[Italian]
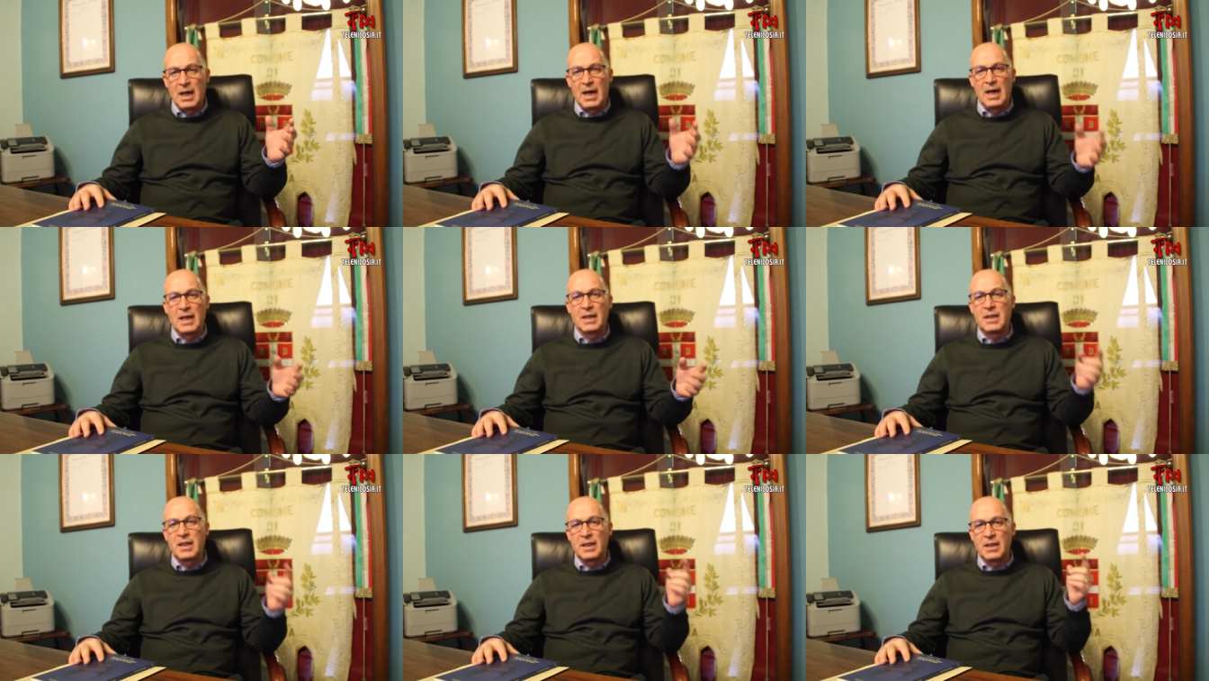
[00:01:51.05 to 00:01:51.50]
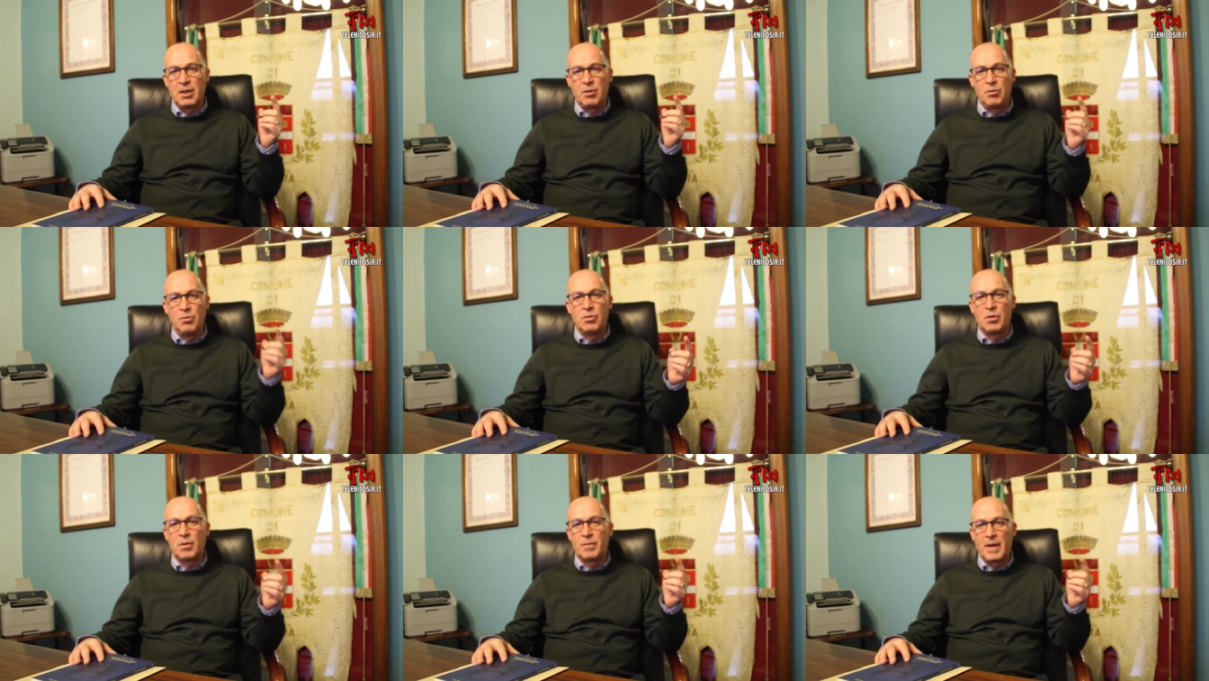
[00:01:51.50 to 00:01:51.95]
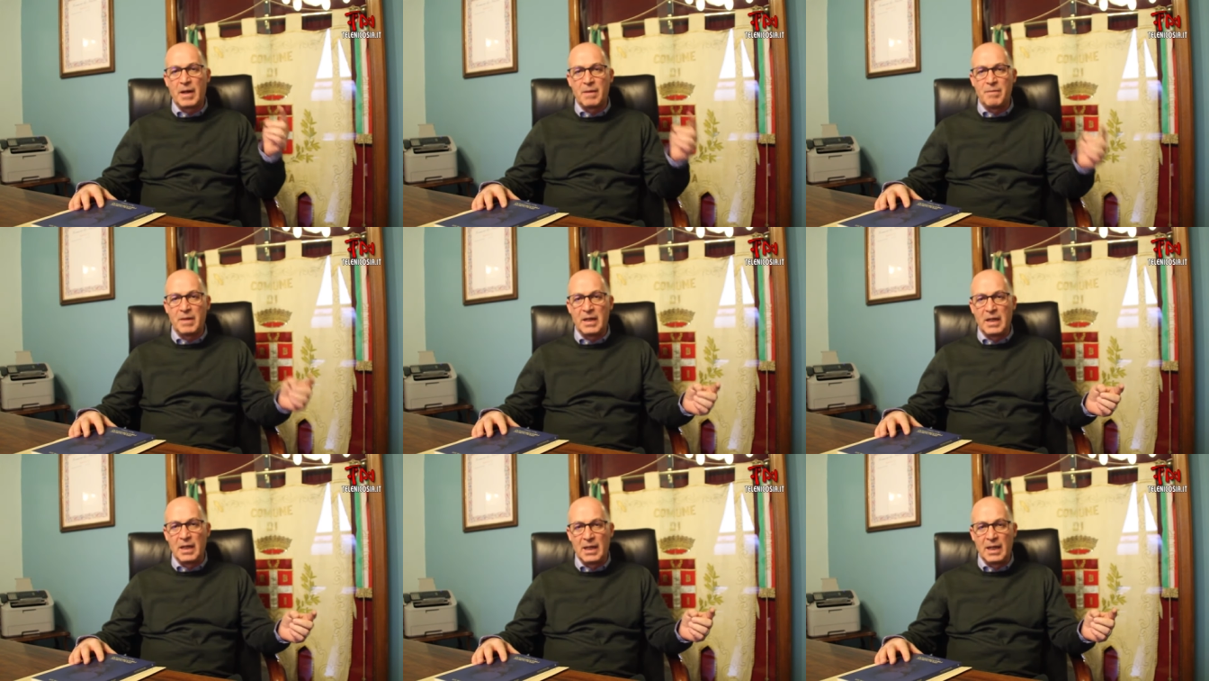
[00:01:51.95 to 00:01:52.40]
anche dell'1 per
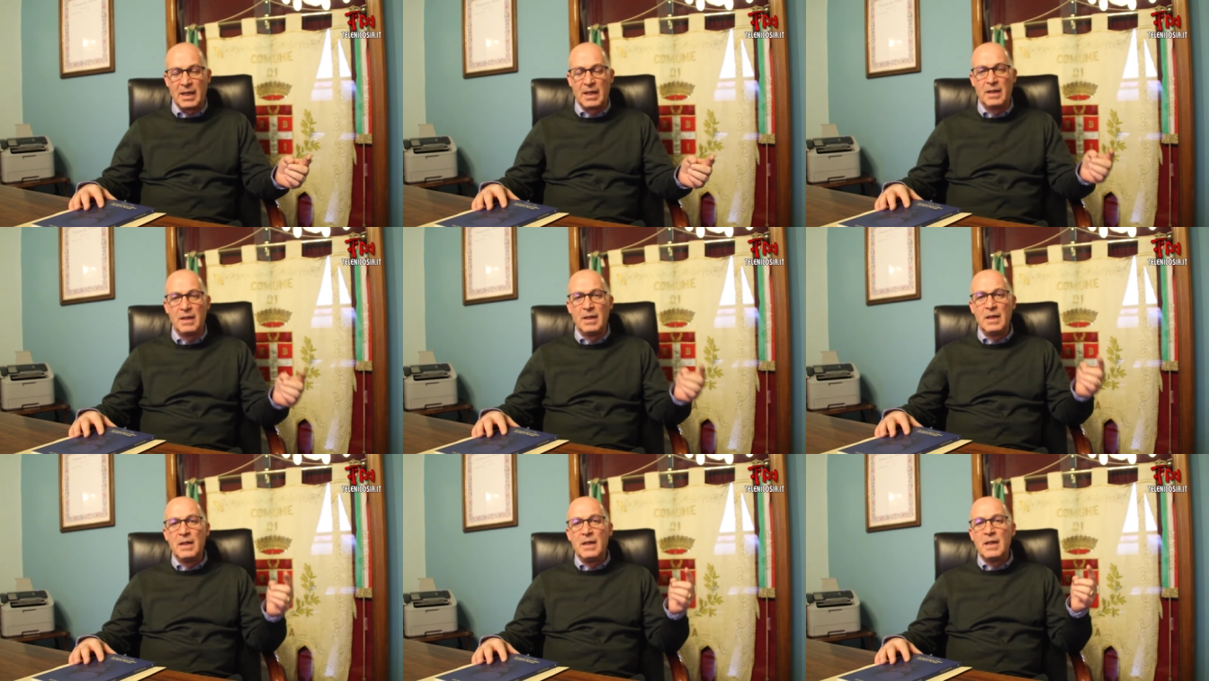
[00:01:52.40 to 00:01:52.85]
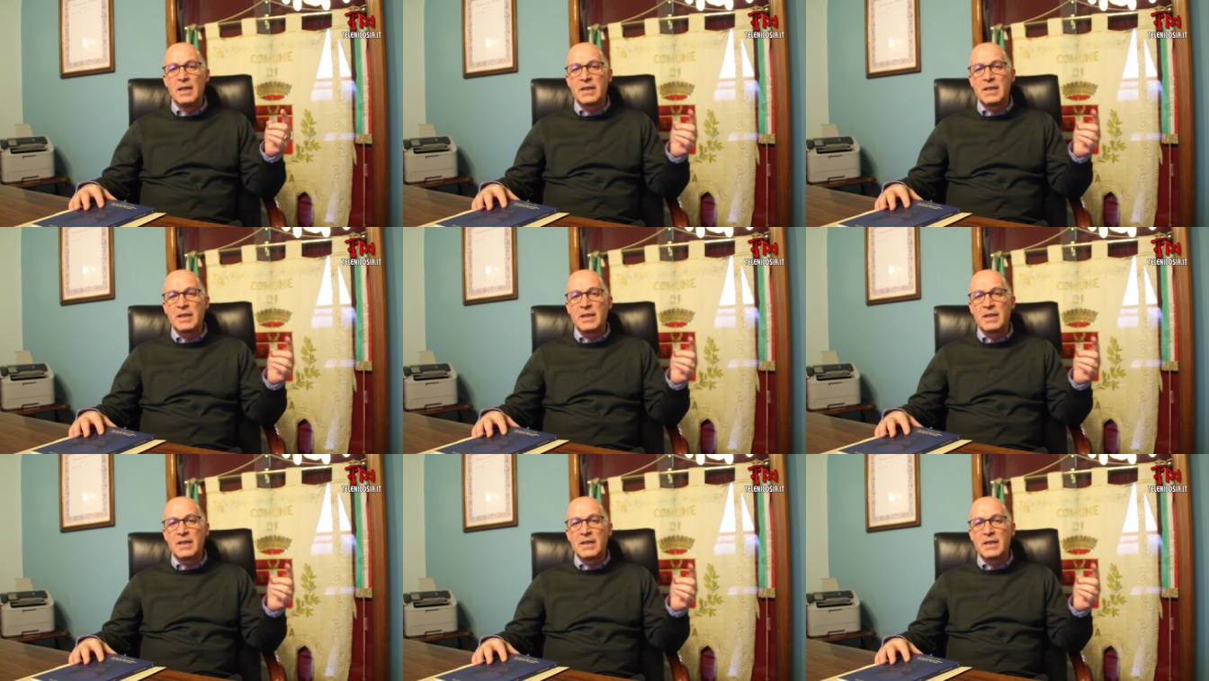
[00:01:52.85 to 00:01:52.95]
1000,